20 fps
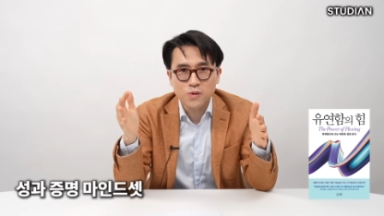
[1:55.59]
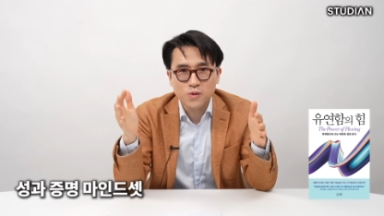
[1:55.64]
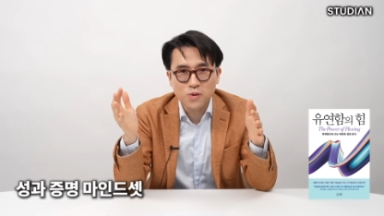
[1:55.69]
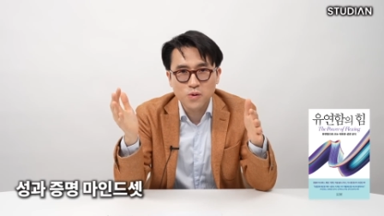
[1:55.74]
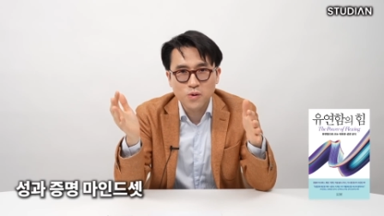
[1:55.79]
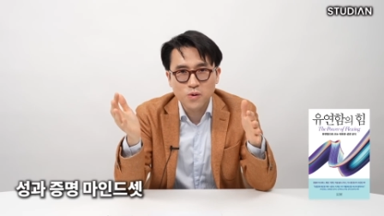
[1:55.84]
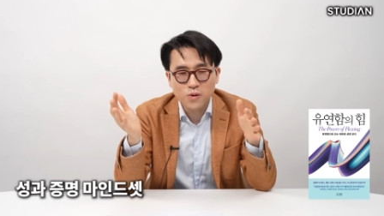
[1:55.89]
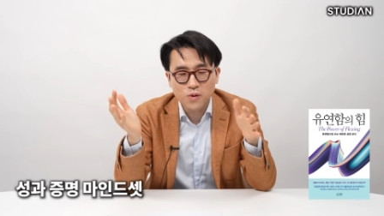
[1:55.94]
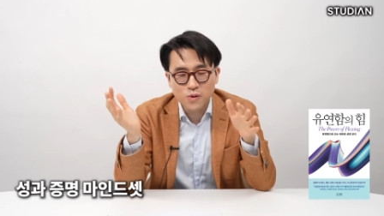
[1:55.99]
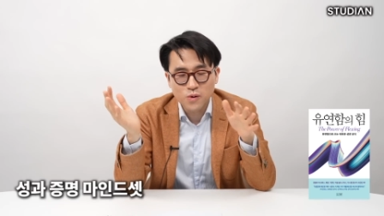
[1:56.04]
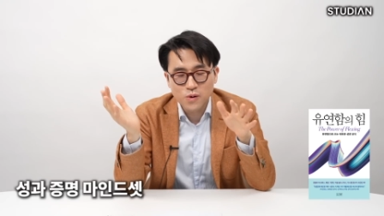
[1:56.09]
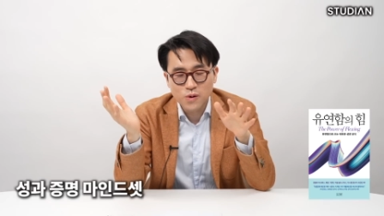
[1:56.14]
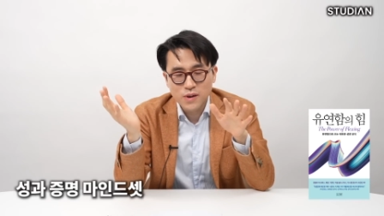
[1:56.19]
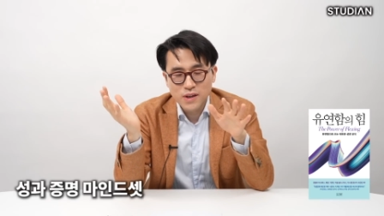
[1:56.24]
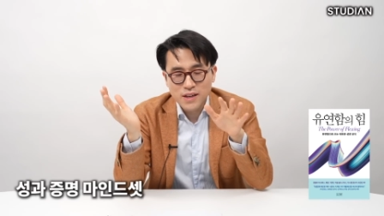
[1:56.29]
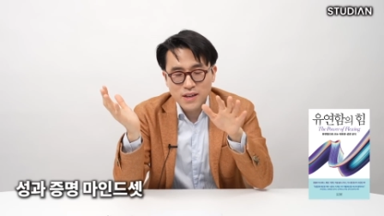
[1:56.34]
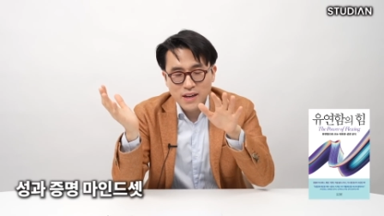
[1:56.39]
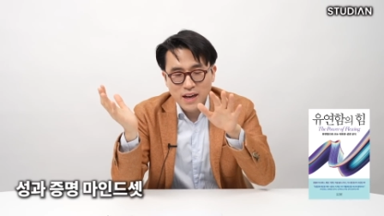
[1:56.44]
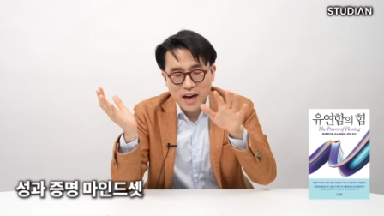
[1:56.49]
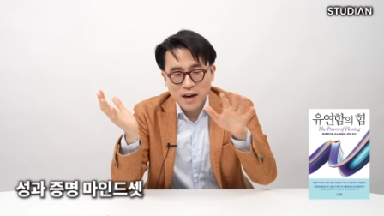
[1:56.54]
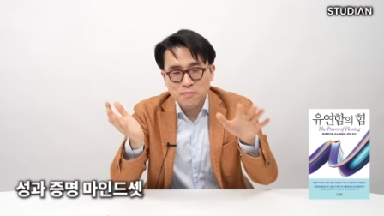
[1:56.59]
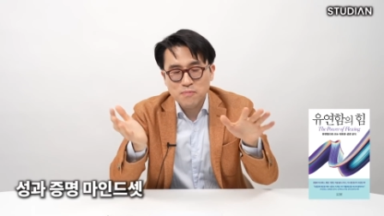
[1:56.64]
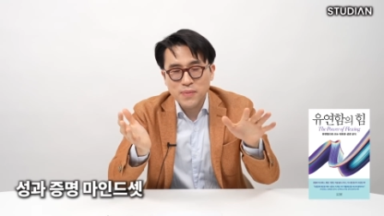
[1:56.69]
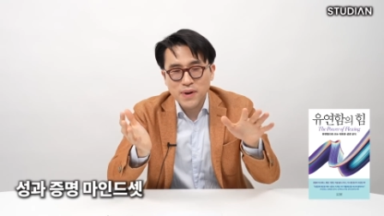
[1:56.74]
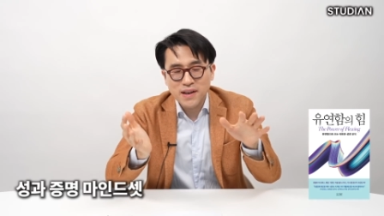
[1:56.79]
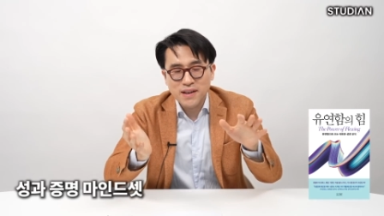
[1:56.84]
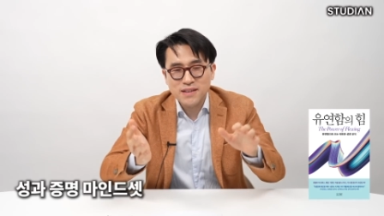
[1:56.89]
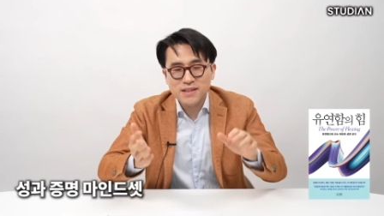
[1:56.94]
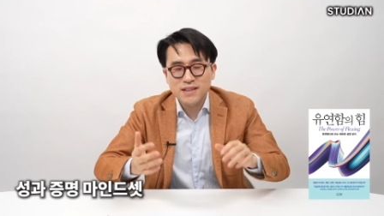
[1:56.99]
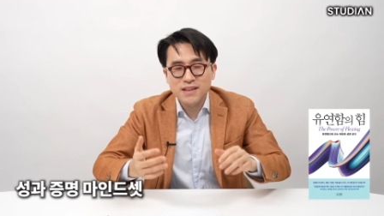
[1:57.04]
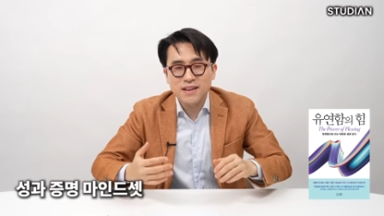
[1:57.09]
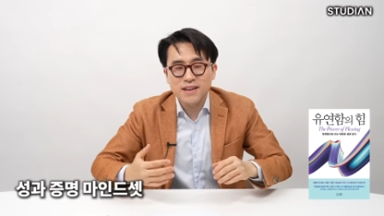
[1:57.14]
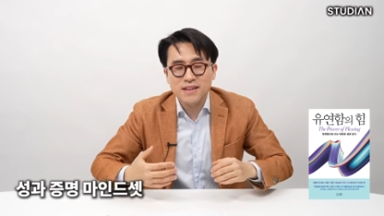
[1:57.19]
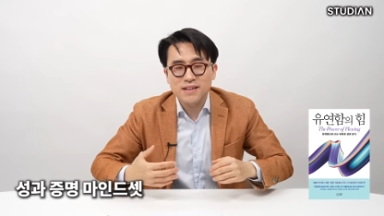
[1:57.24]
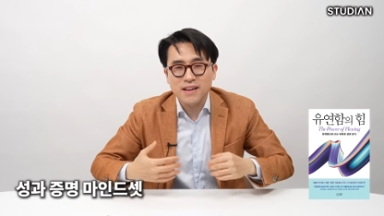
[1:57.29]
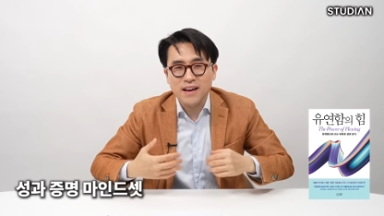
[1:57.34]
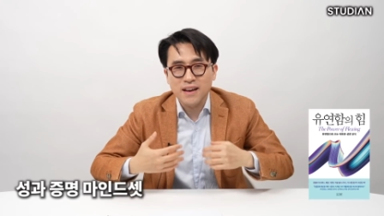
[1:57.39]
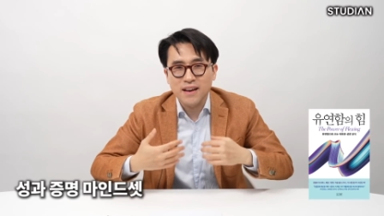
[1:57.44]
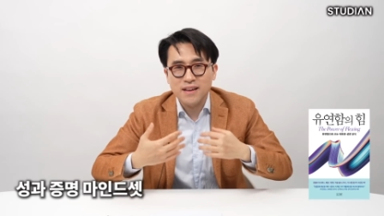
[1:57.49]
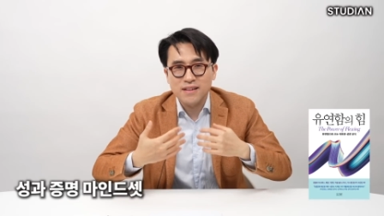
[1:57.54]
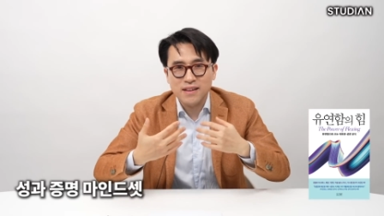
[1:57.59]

요 압박을 나,